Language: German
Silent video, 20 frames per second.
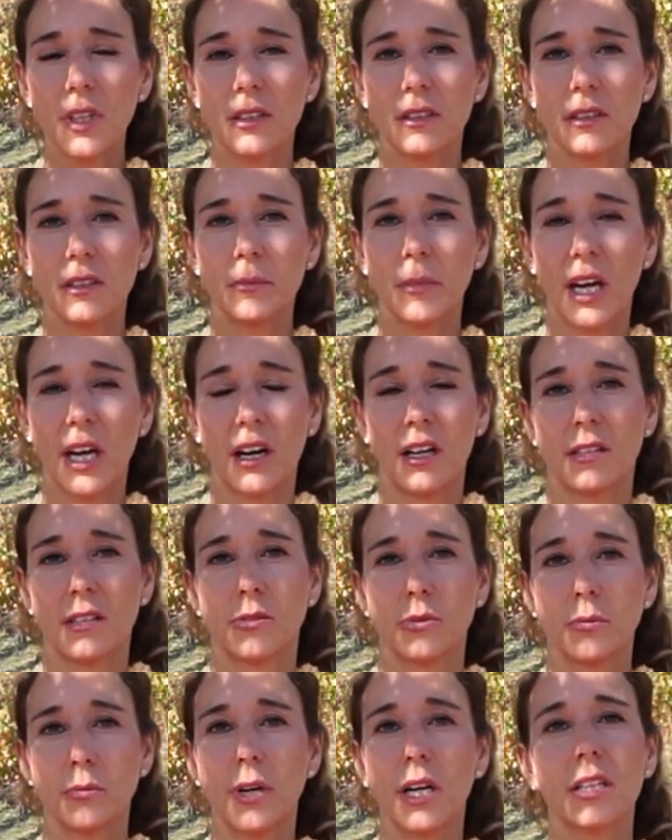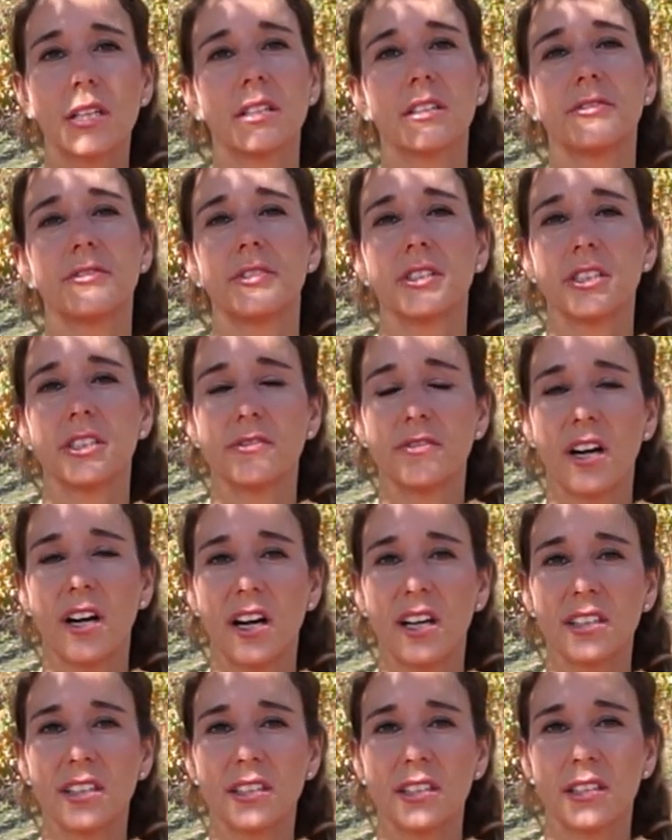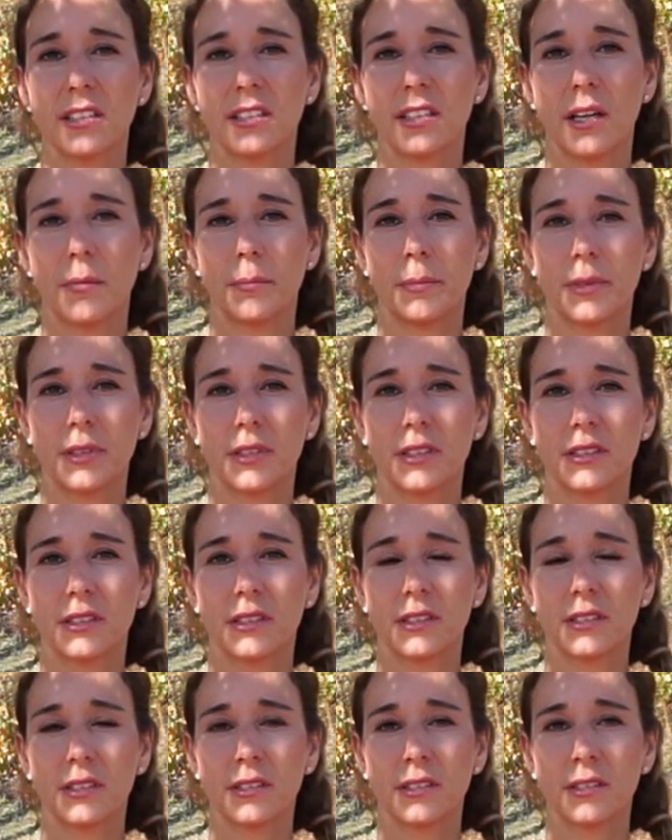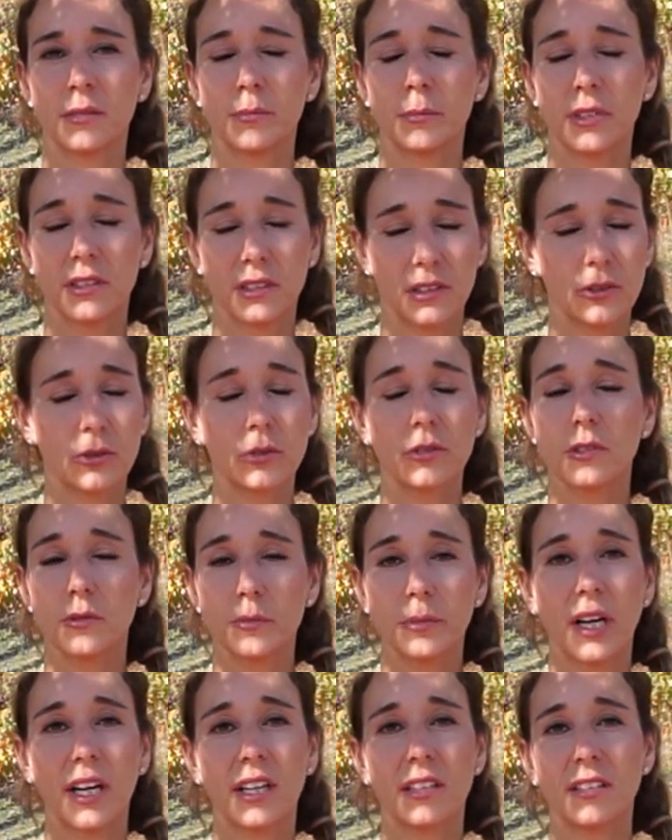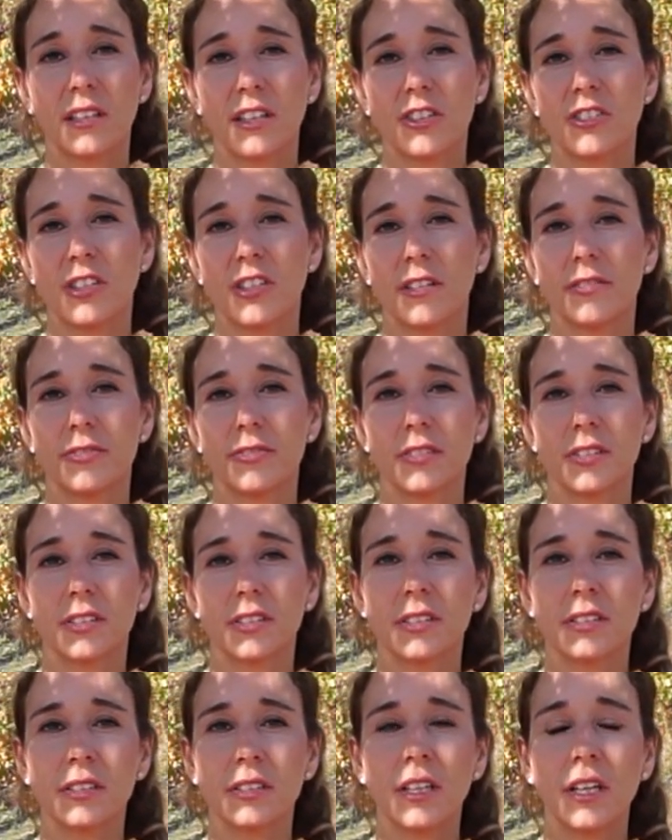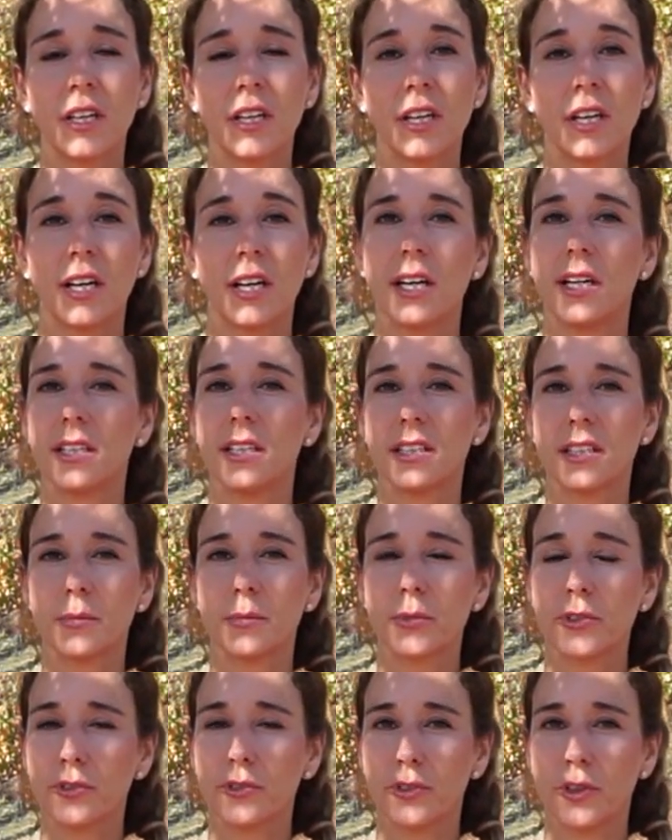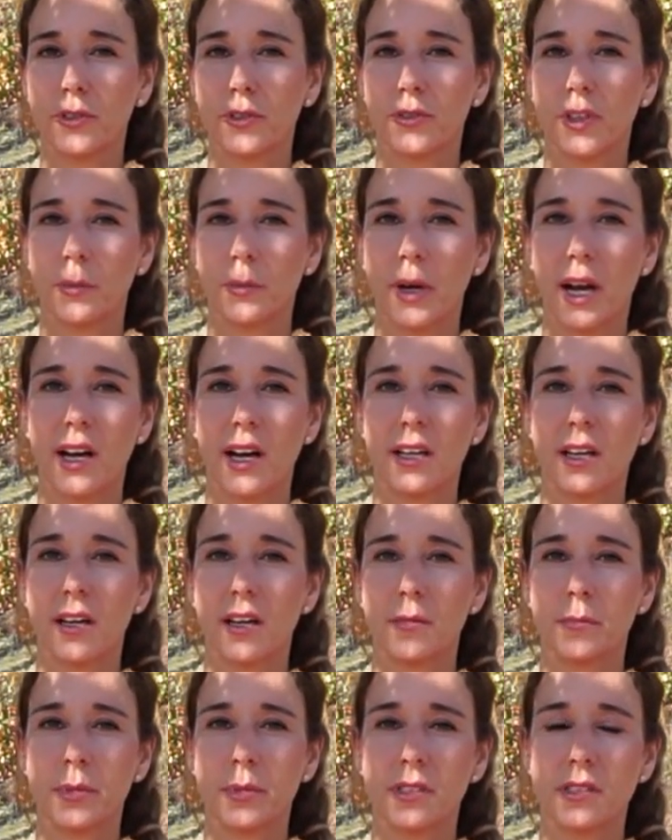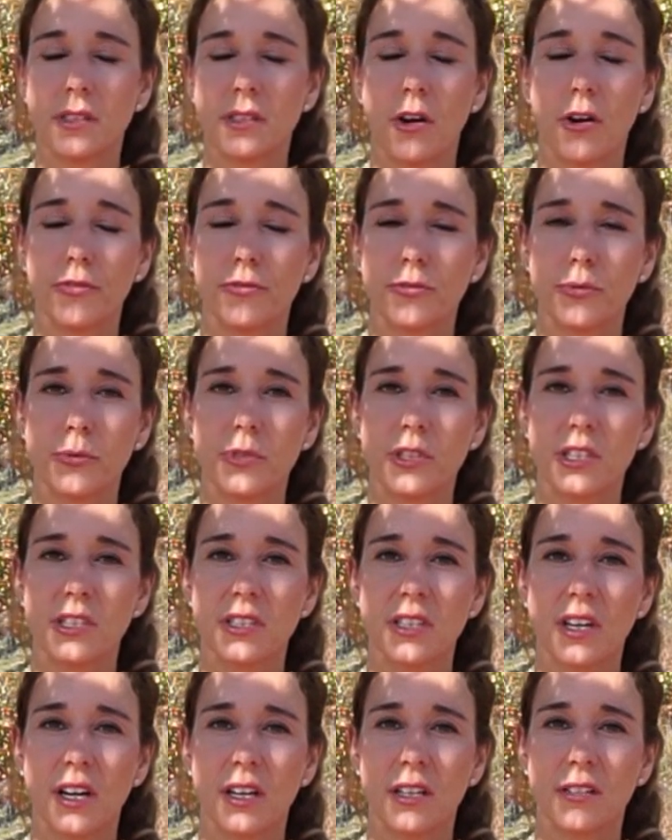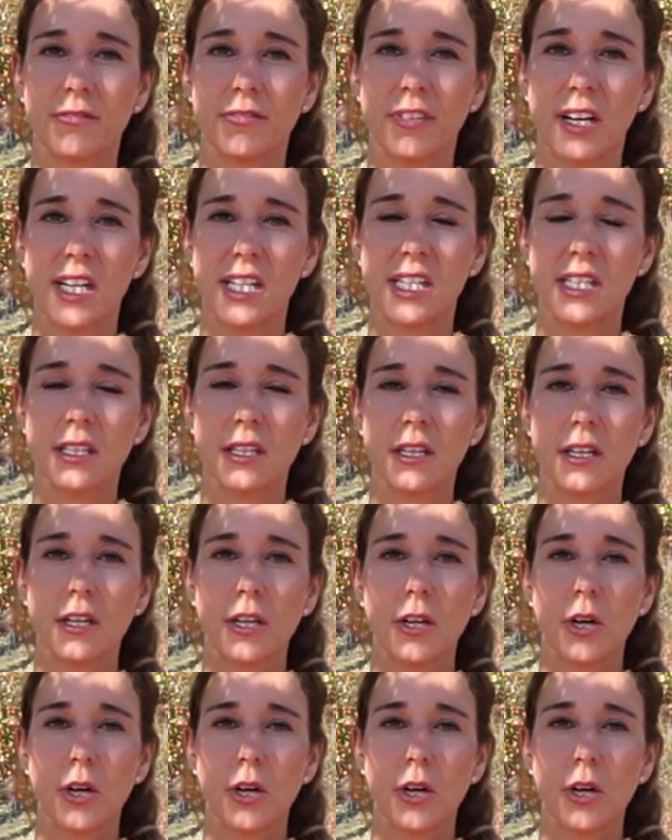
die mehr als übergriffig waren. Ich habe es in Beziehungen und Partnerschaften erlebt, von verbaler bis auch physischer Gewalt.